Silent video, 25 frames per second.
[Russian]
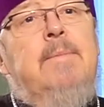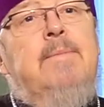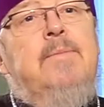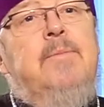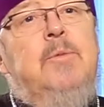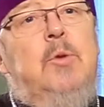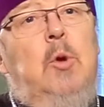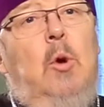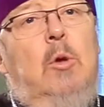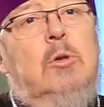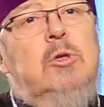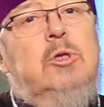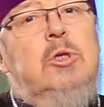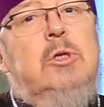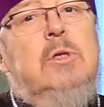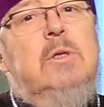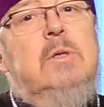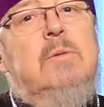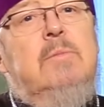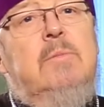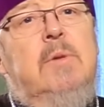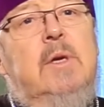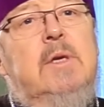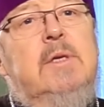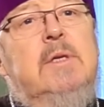
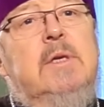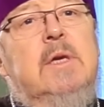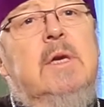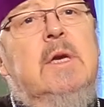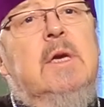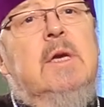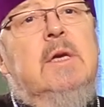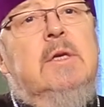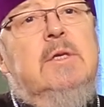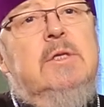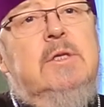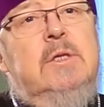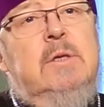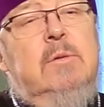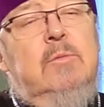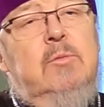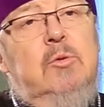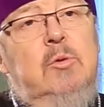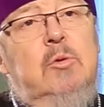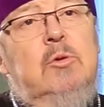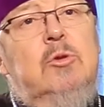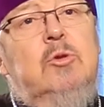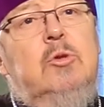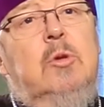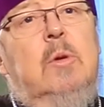должен иметь
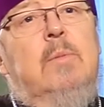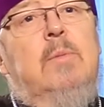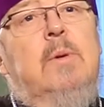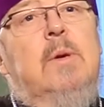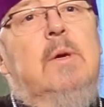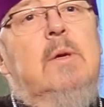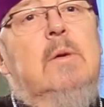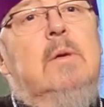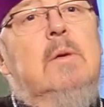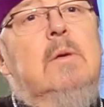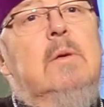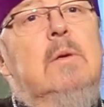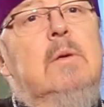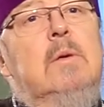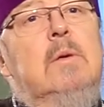семью, чтобы